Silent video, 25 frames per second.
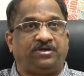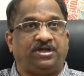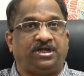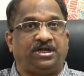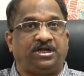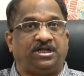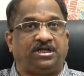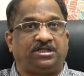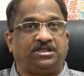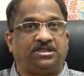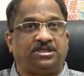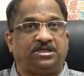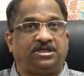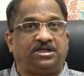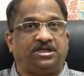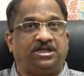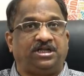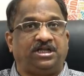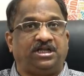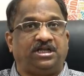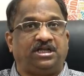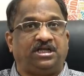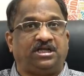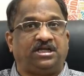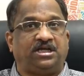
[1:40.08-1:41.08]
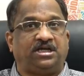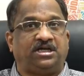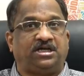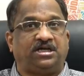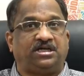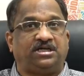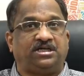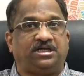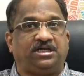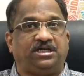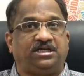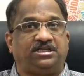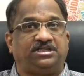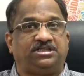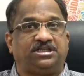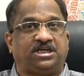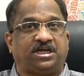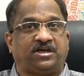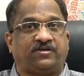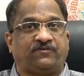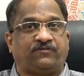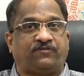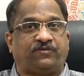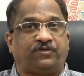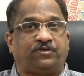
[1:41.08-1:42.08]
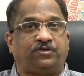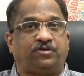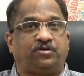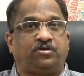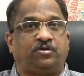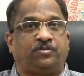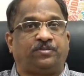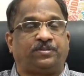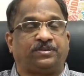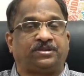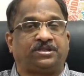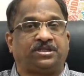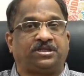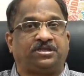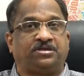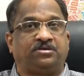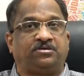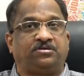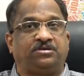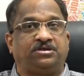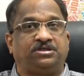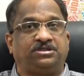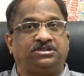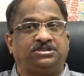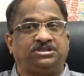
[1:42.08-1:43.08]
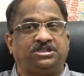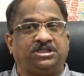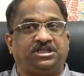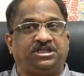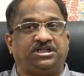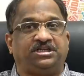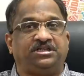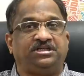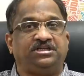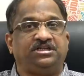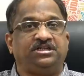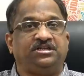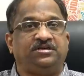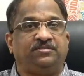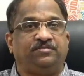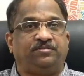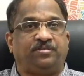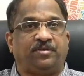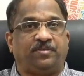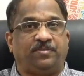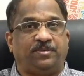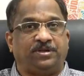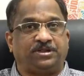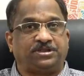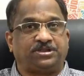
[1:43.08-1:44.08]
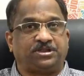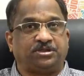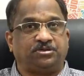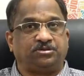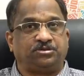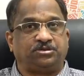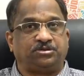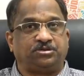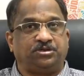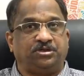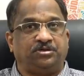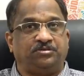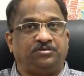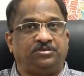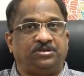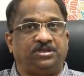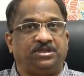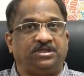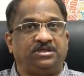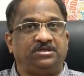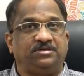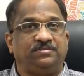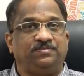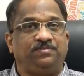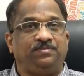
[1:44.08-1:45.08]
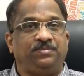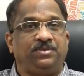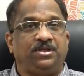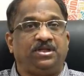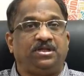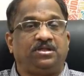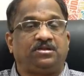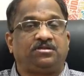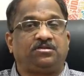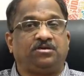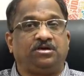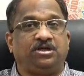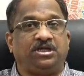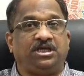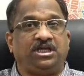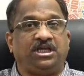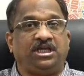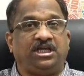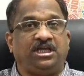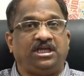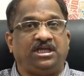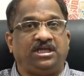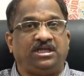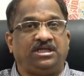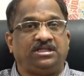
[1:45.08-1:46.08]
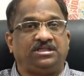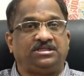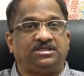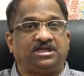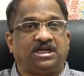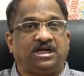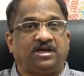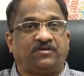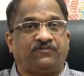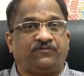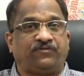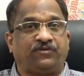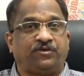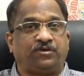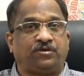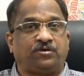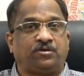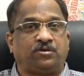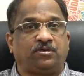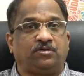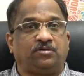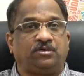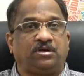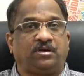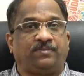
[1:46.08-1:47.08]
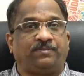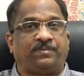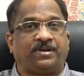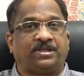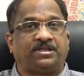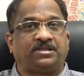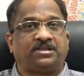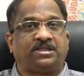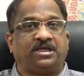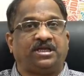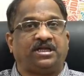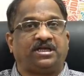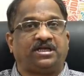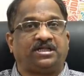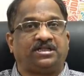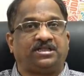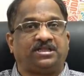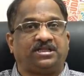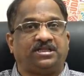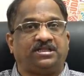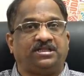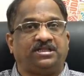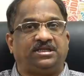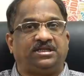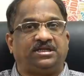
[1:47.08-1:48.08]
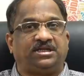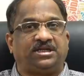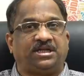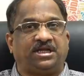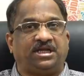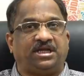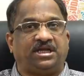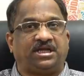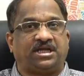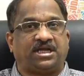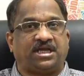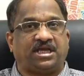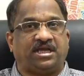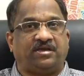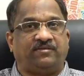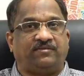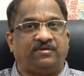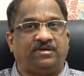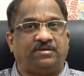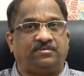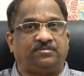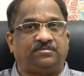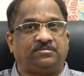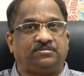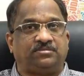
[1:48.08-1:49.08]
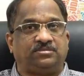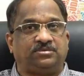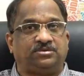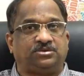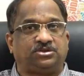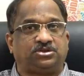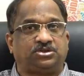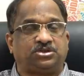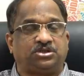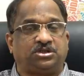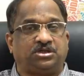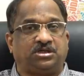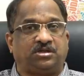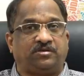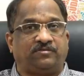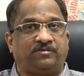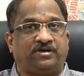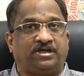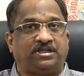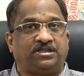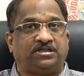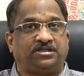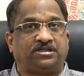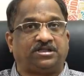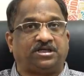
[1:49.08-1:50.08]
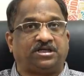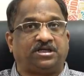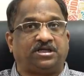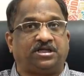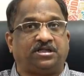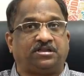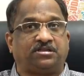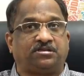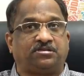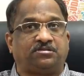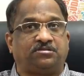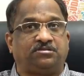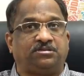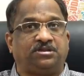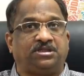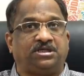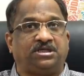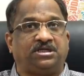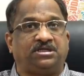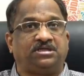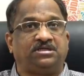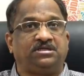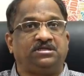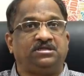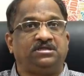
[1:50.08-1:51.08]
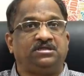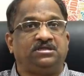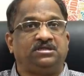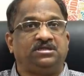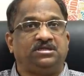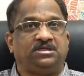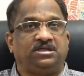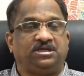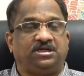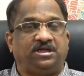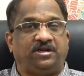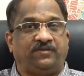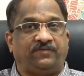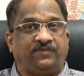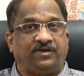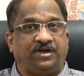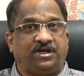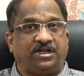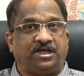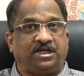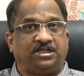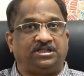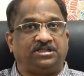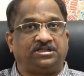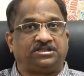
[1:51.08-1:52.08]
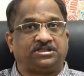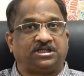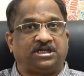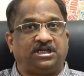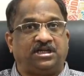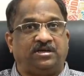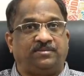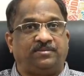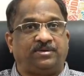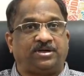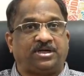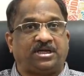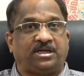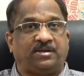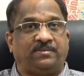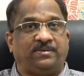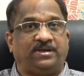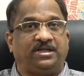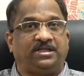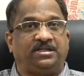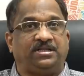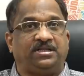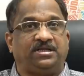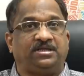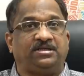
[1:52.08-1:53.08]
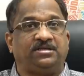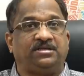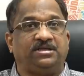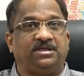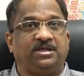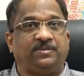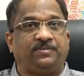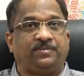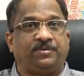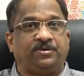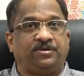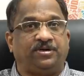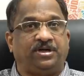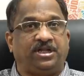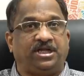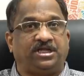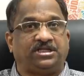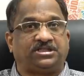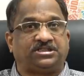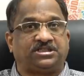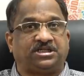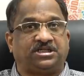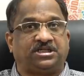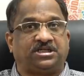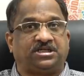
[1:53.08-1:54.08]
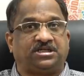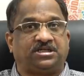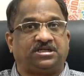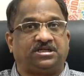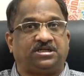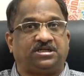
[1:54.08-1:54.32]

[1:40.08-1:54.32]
ఏడాది రెండేళ్లుగా ఈ జాక్ ఫ్రూట్ గొప్పతనం గురించి పబ్లిష్ అవుతూనే ఉంది సో ఈ జాక్ ఫ్రూట్లో ఉన్న ప్రత్యేకత ఏంటంటే కేవలం షుగర్ వ్యాధి తగ్గిస్తుంది డెఫినెట్గా అది చాలా ముఖ్యమైంది ఇప్పుడు నేచర్